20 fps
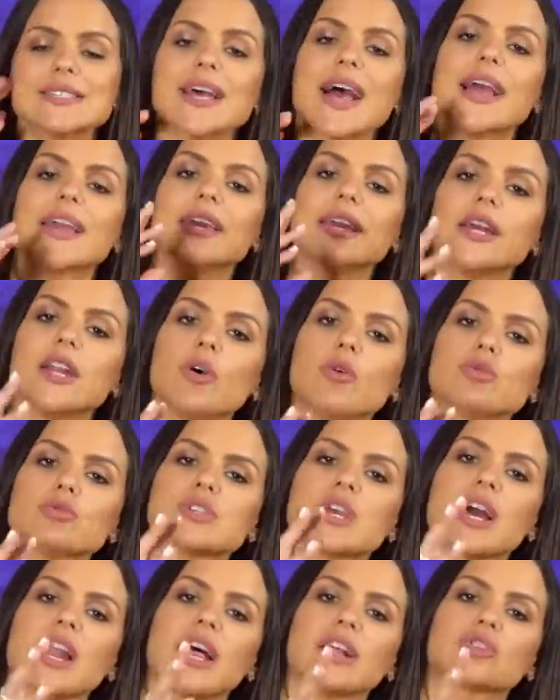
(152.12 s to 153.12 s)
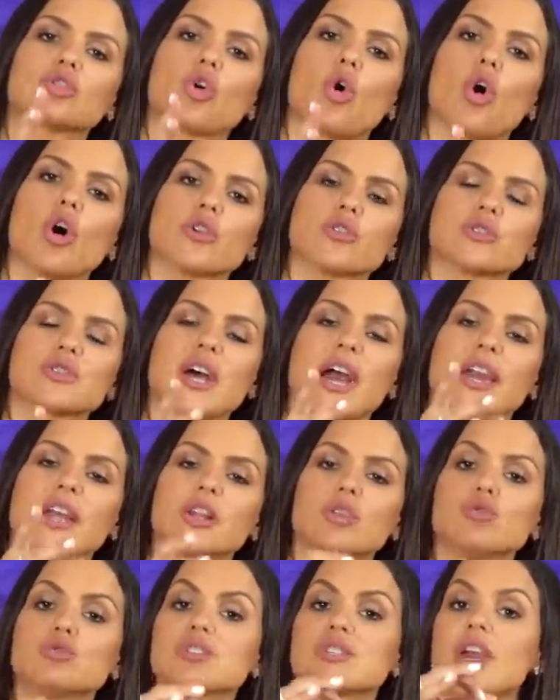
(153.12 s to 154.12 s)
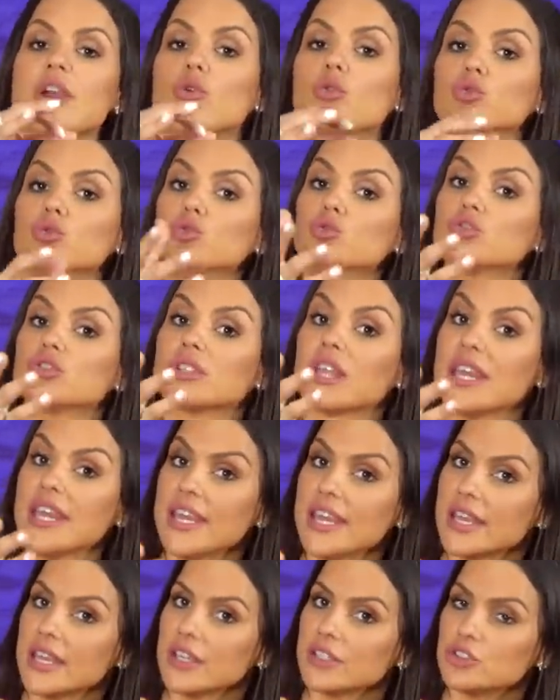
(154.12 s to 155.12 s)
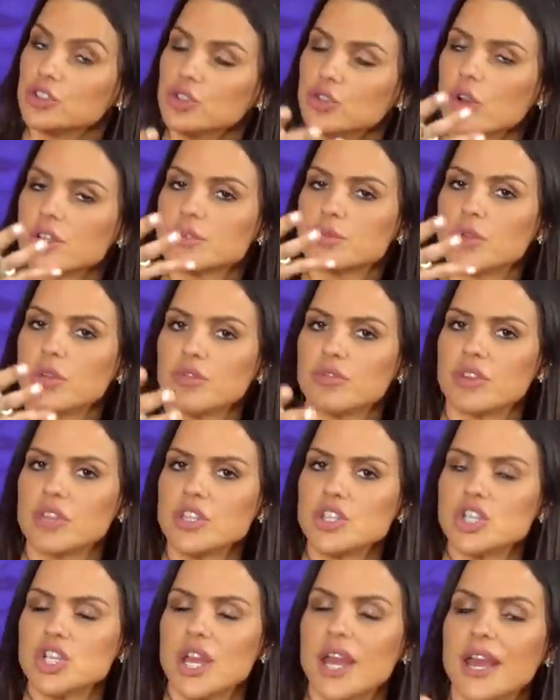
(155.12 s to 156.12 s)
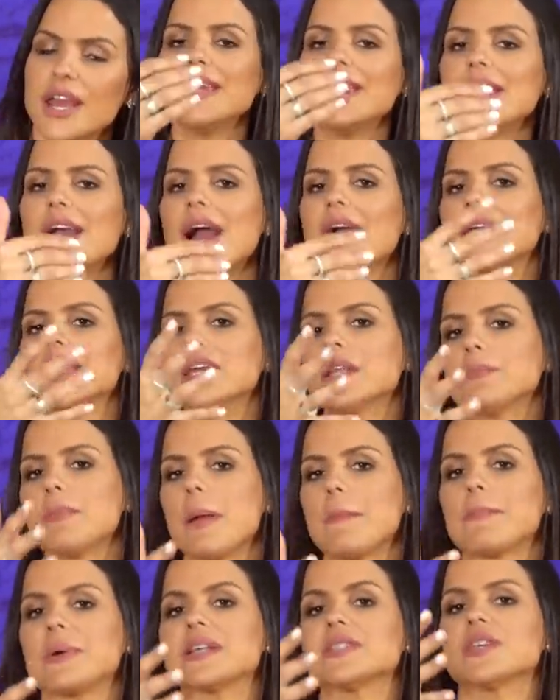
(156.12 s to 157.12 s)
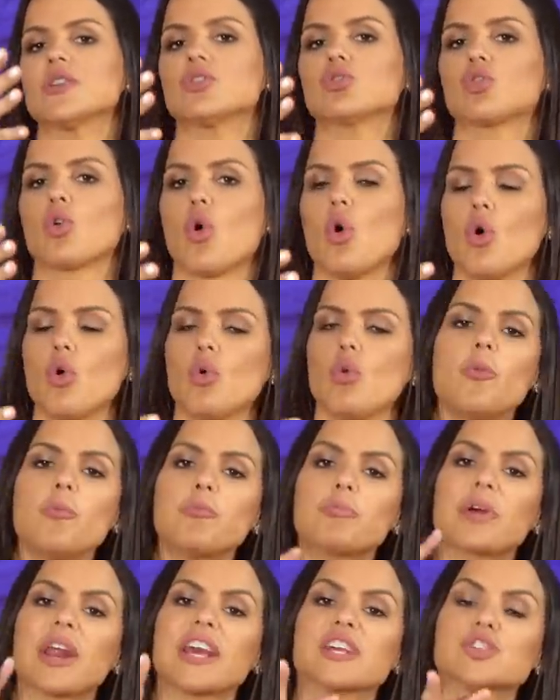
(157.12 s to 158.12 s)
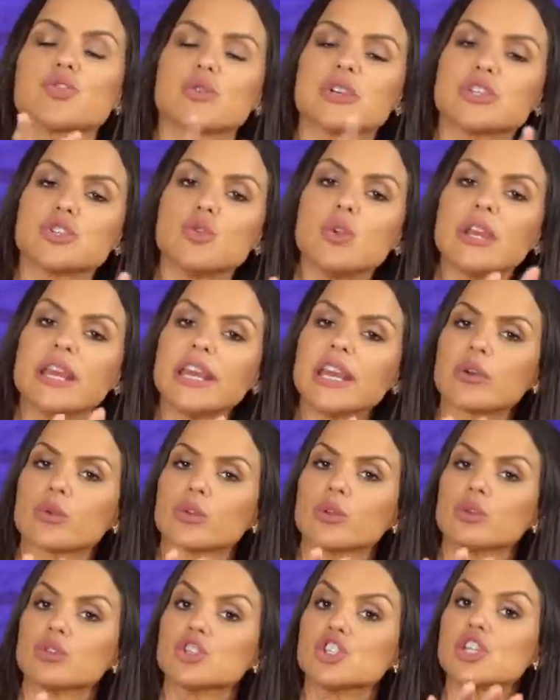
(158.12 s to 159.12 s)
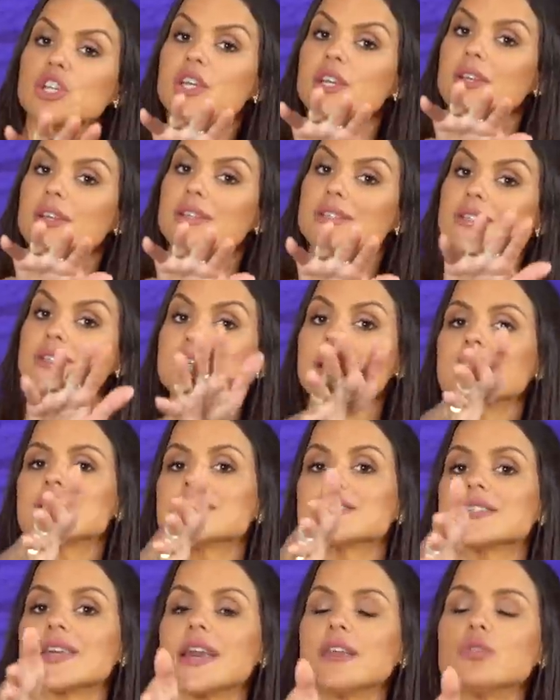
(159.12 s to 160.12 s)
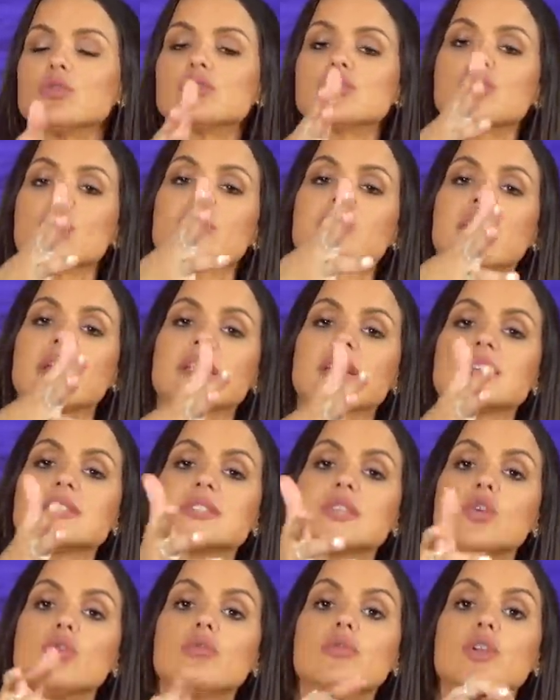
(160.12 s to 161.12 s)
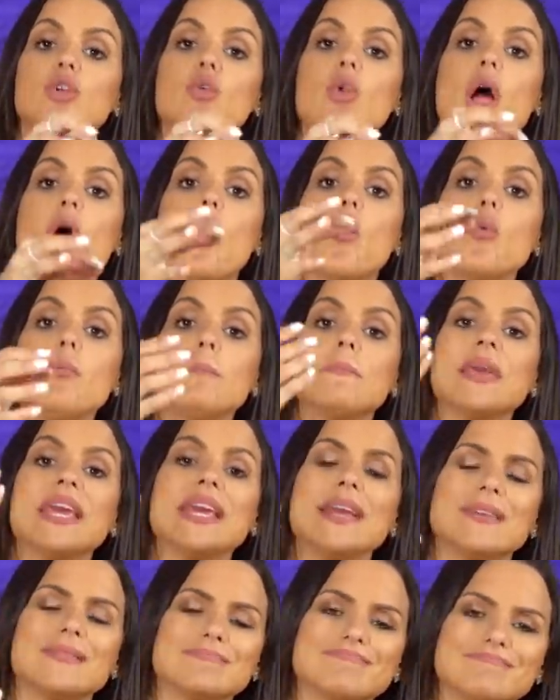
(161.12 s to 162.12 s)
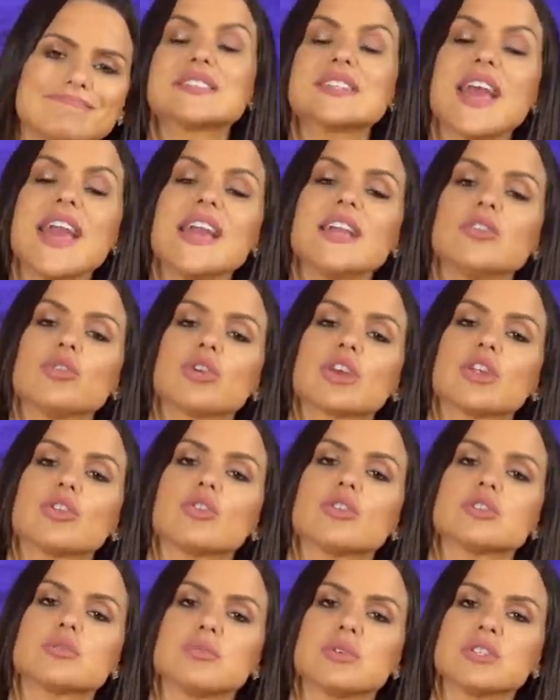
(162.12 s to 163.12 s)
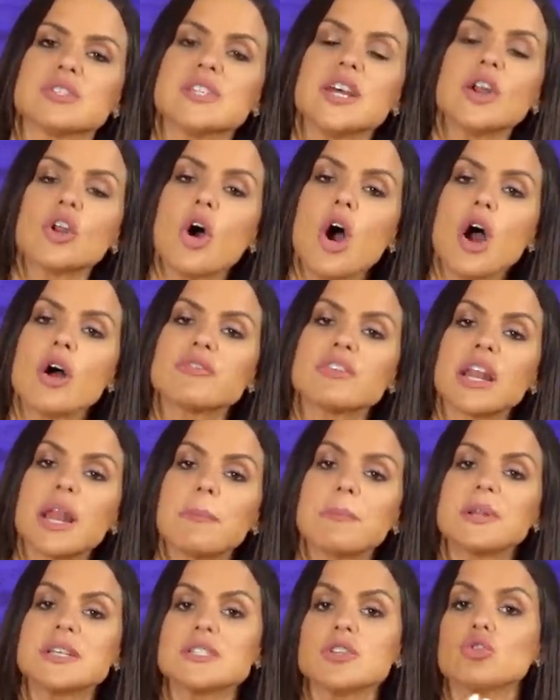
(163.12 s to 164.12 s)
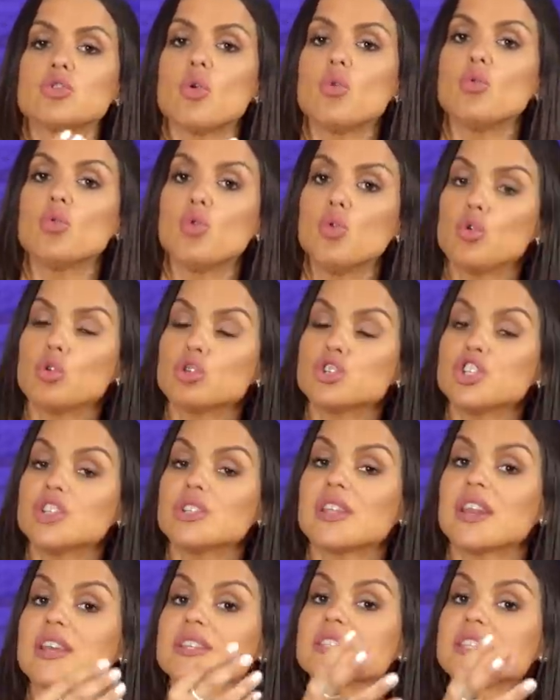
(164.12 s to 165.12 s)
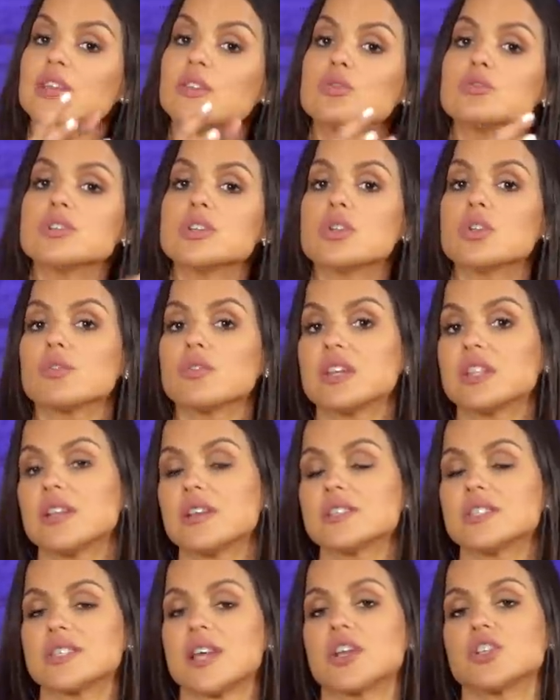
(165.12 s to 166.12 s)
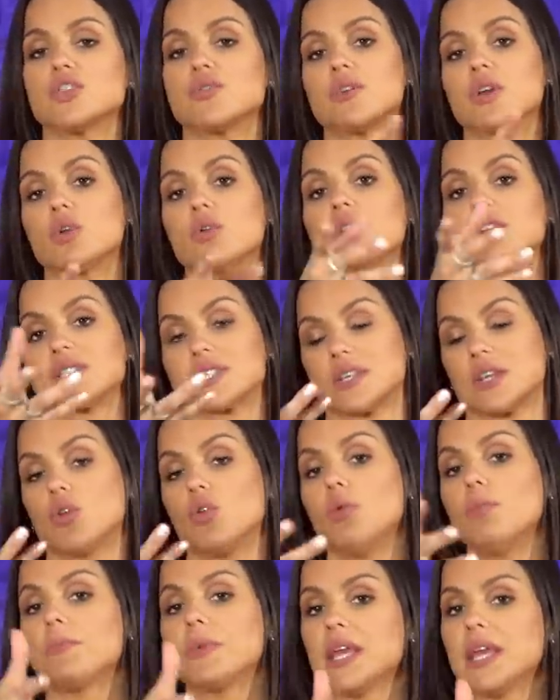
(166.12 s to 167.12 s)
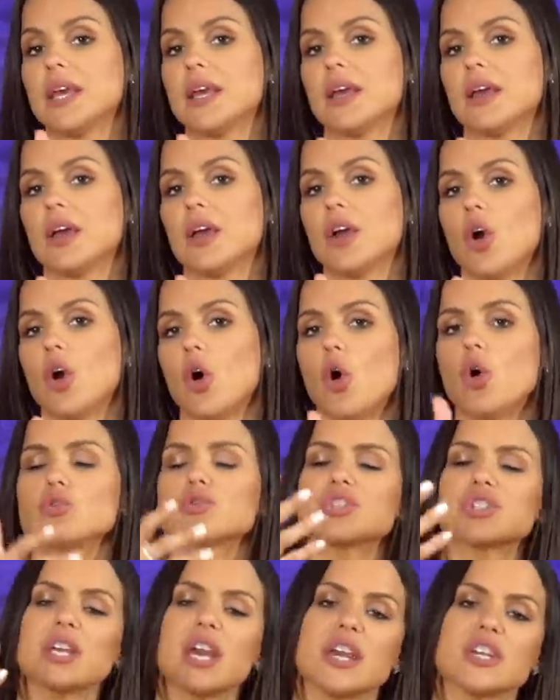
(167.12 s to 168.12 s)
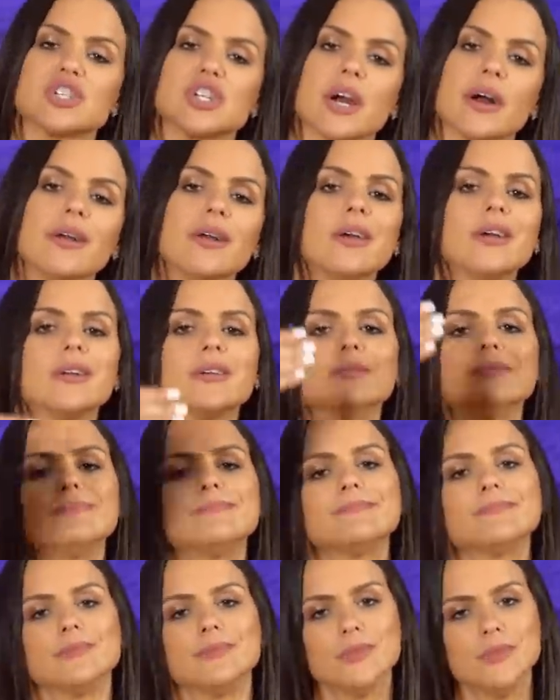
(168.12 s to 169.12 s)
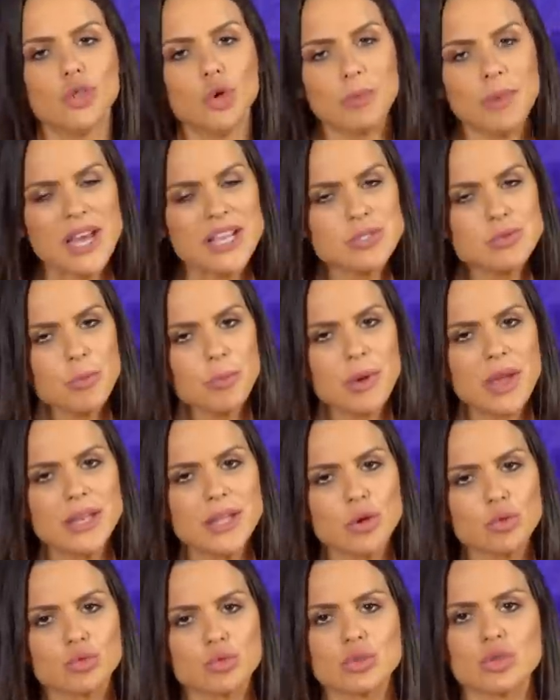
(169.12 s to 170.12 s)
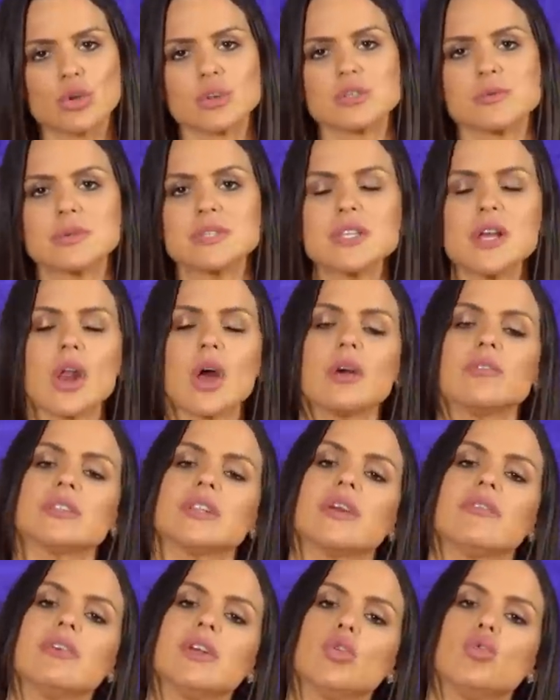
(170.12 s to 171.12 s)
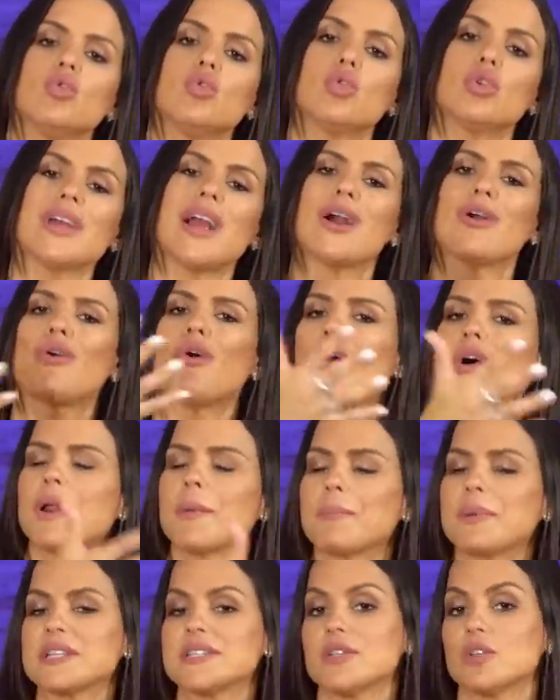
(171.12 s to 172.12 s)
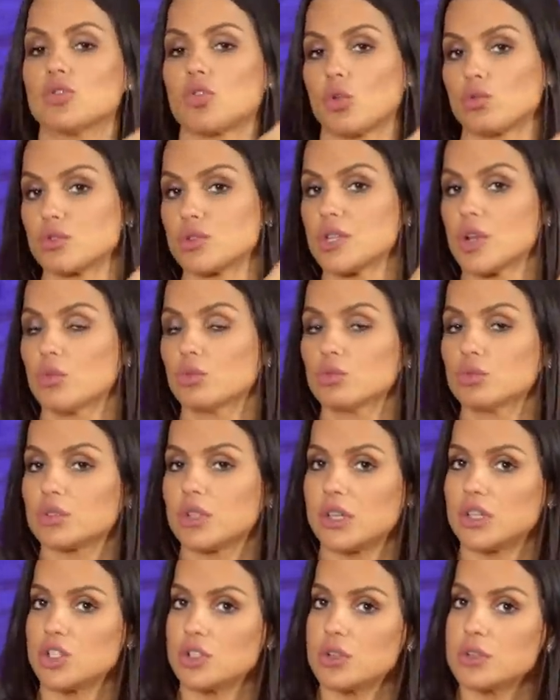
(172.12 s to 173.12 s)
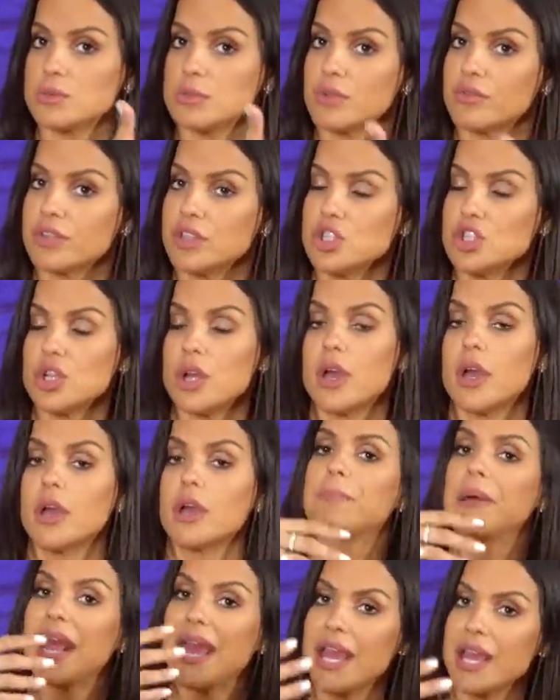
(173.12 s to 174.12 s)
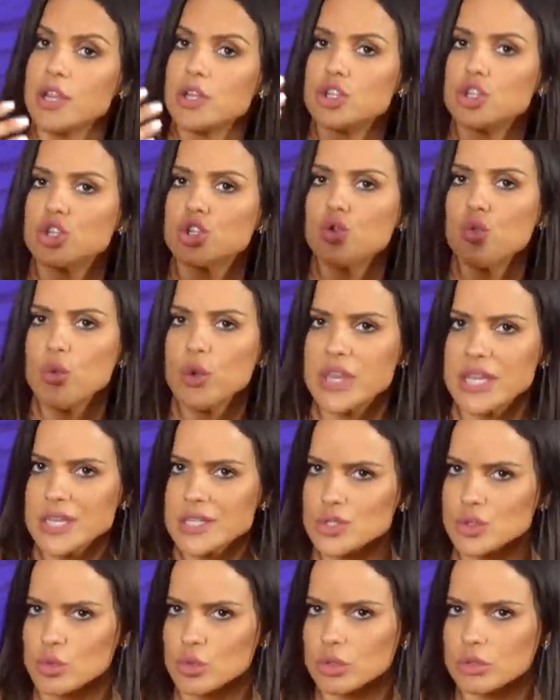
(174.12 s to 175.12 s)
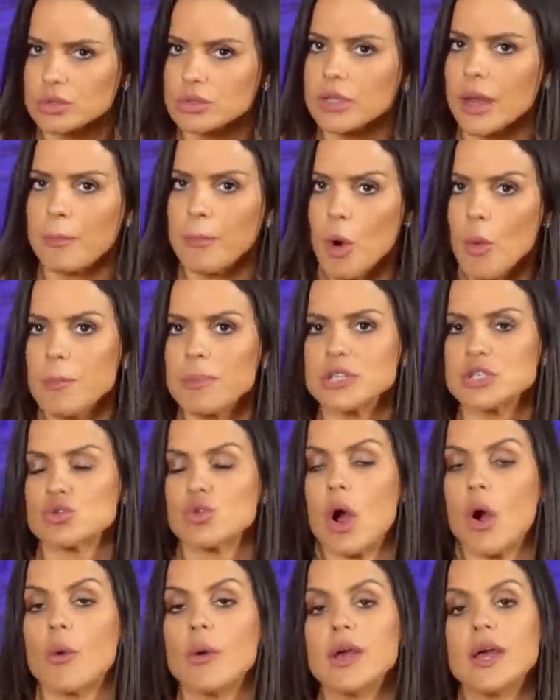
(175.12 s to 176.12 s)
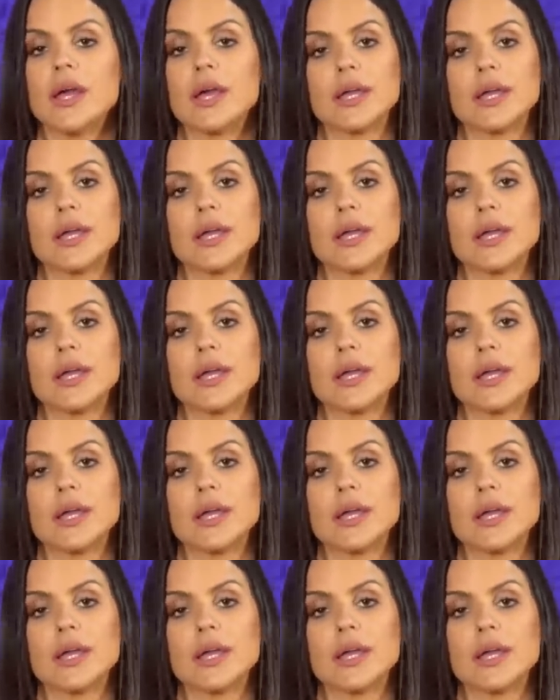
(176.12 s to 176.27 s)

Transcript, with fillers: saíram os relatórios aí do segundo TRI de 2020 e a IRB apresentou um prejuízo líquido de 685,1 mil, sendo que em 2019 ela apresentou um lucro de 397,5 mil, Ou seja, no mesmo período, em 2019, teve lucro e agora apresentou no segundo TRI de 2020 prejuízo, tá bom, pessoal?